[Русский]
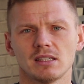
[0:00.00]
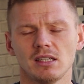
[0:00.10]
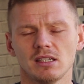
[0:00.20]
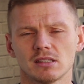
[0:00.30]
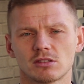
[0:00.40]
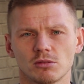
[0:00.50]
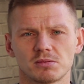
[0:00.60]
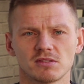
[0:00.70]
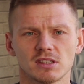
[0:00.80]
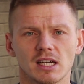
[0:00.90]
И,
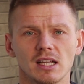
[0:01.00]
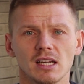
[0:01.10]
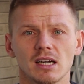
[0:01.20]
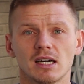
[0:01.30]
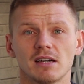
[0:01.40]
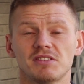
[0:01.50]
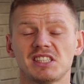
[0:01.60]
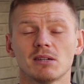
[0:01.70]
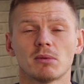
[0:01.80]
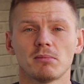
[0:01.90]
собственно,
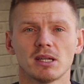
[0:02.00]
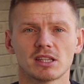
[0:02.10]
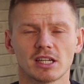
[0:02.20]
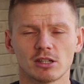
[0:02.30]
все моменты,